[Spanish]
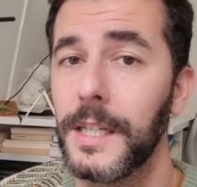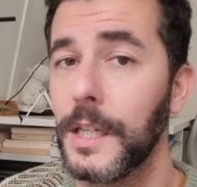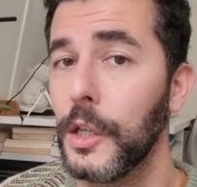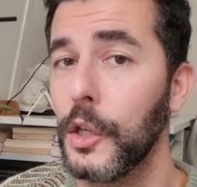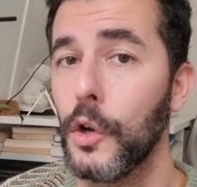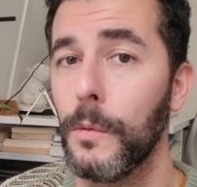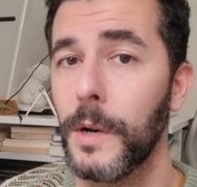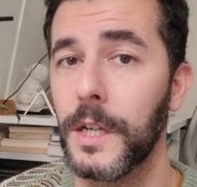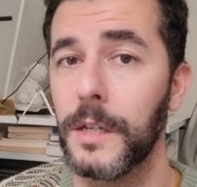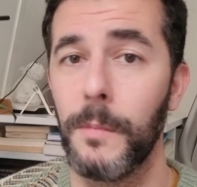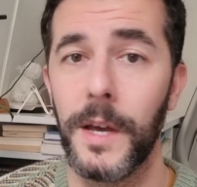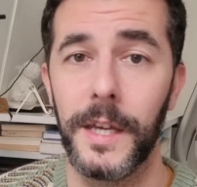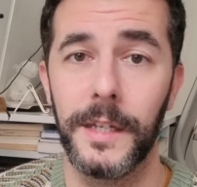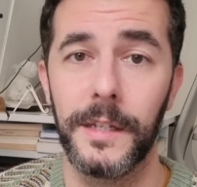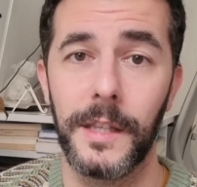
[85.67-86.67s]
y obras
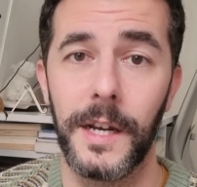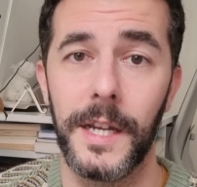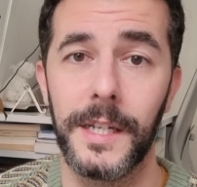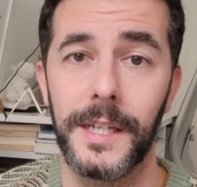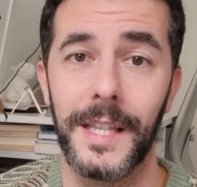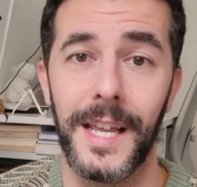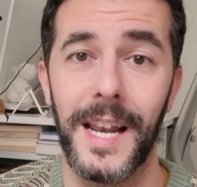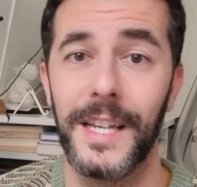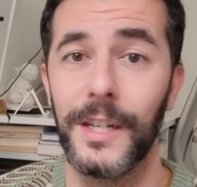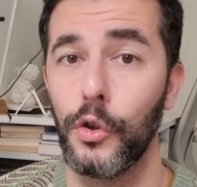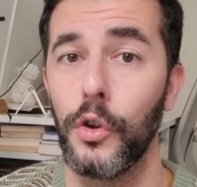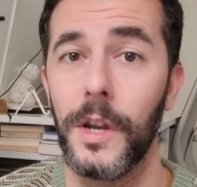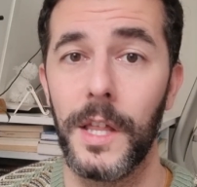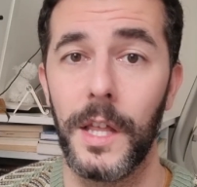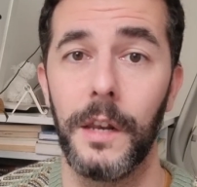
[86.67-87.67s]
maestras de la
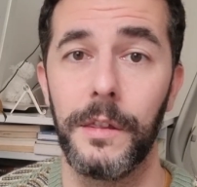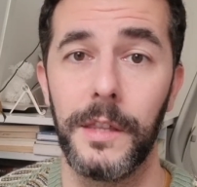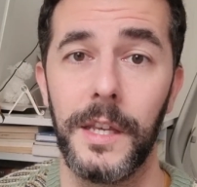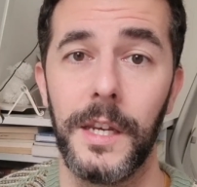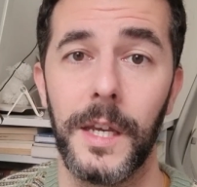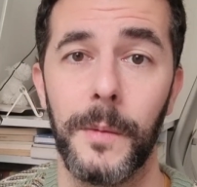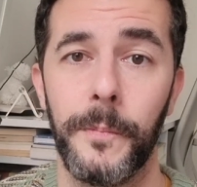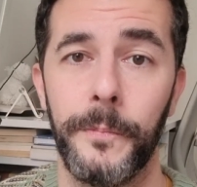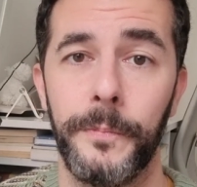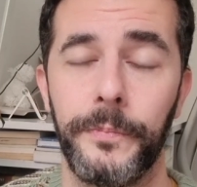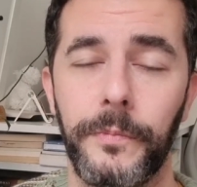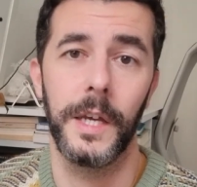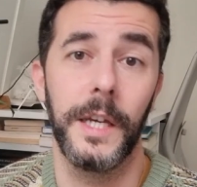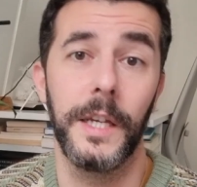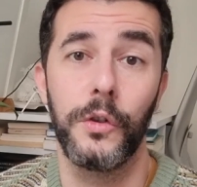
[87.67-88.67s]
historia del cine.
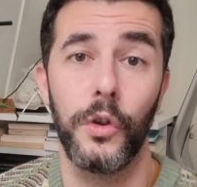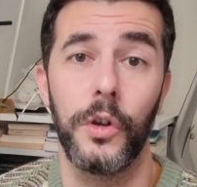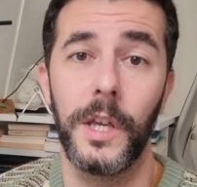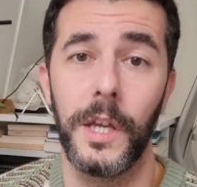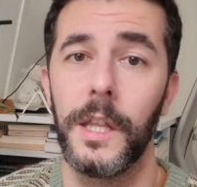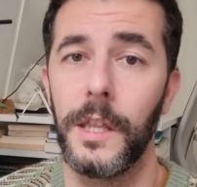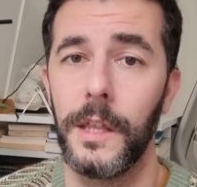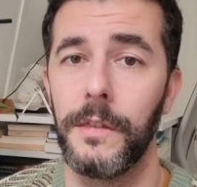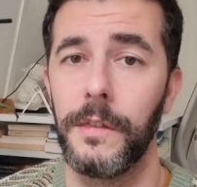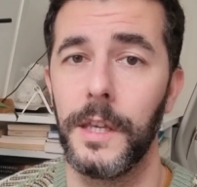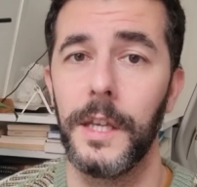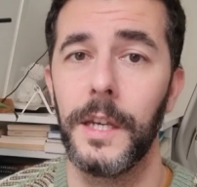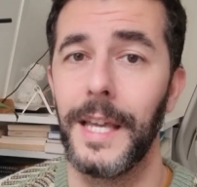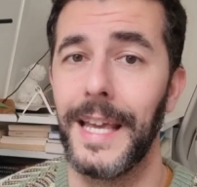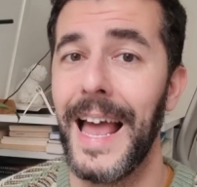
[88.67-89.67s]
Esto quiere
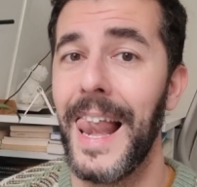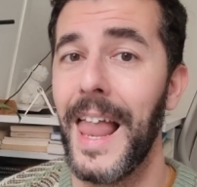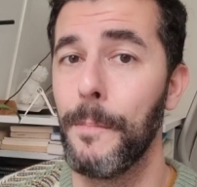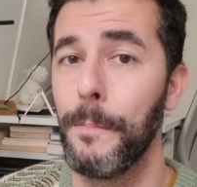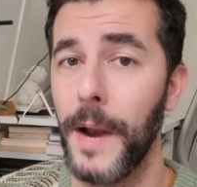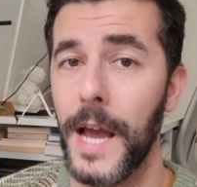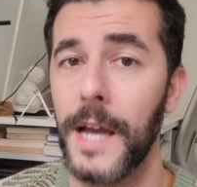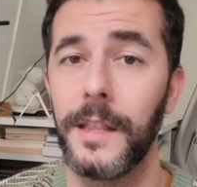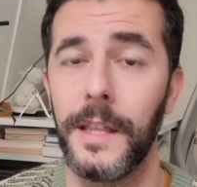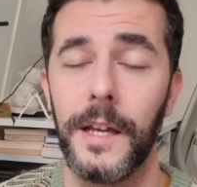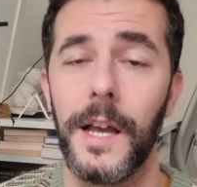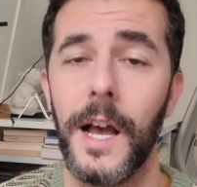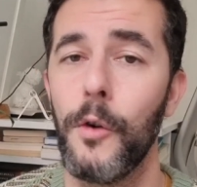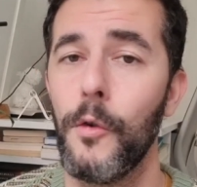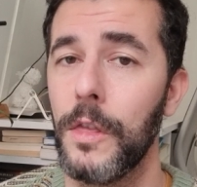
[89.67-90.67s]
decir que a la
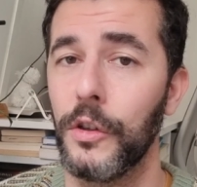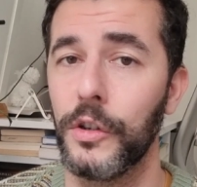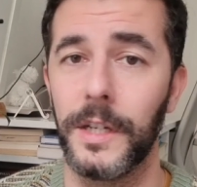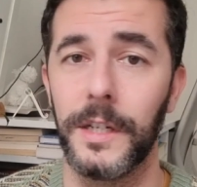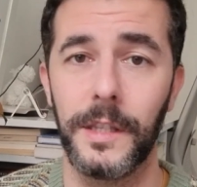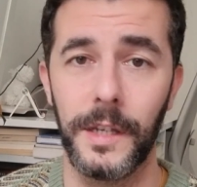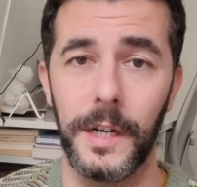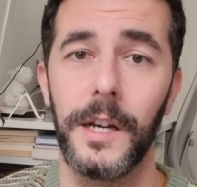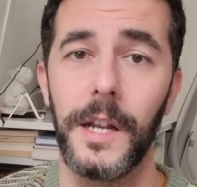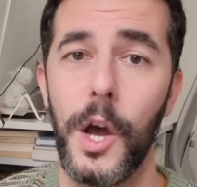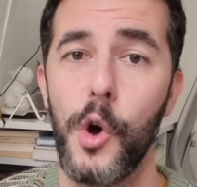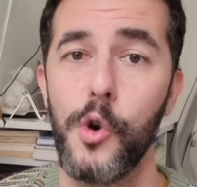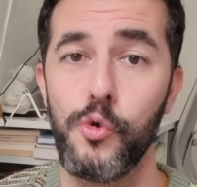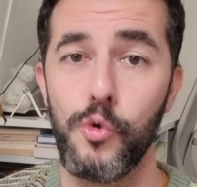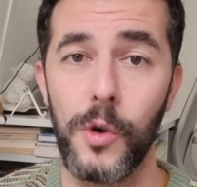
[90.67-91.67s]
práctica, cuando se
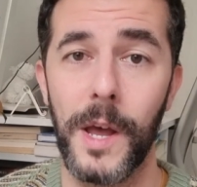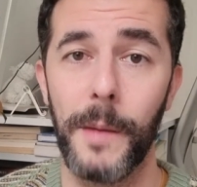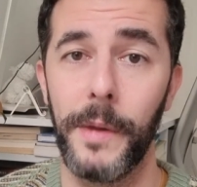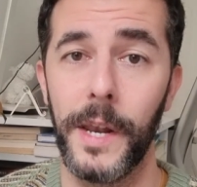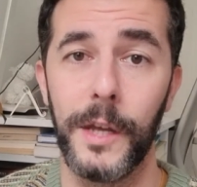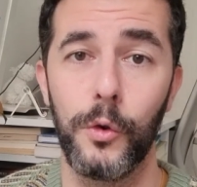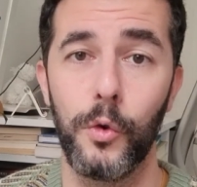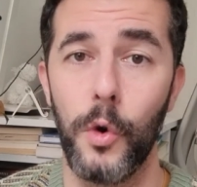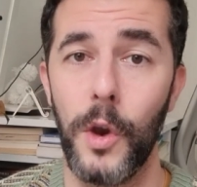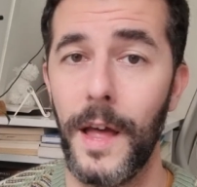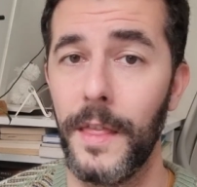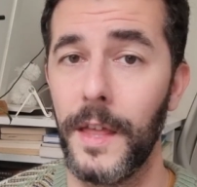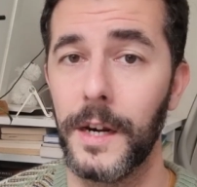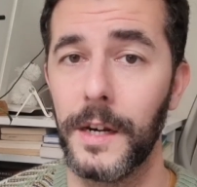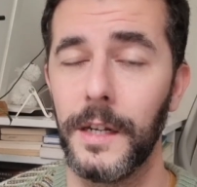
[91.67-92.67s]
estrena una película
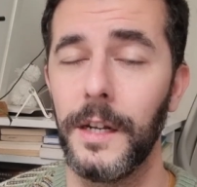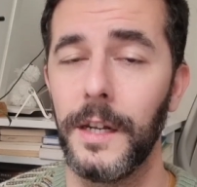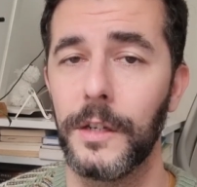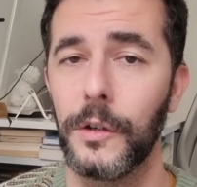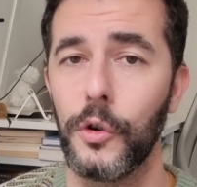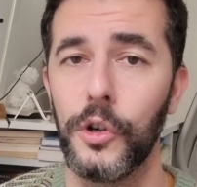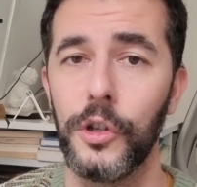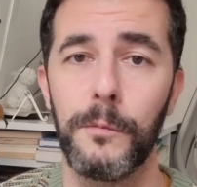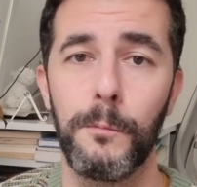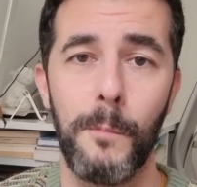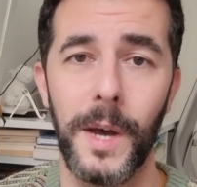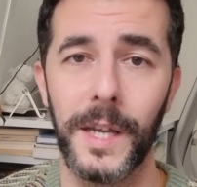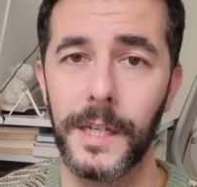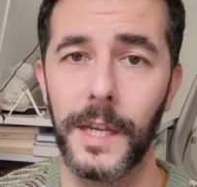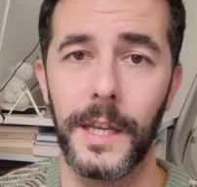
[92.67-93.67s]
de Ridley Scott,
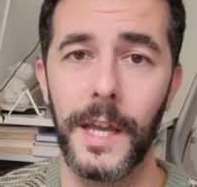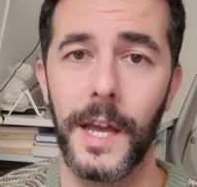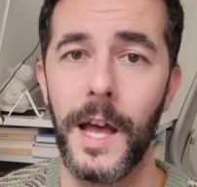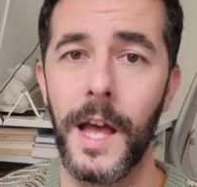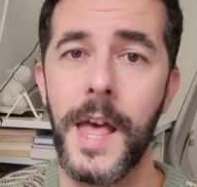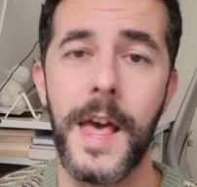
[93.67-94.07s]
más allá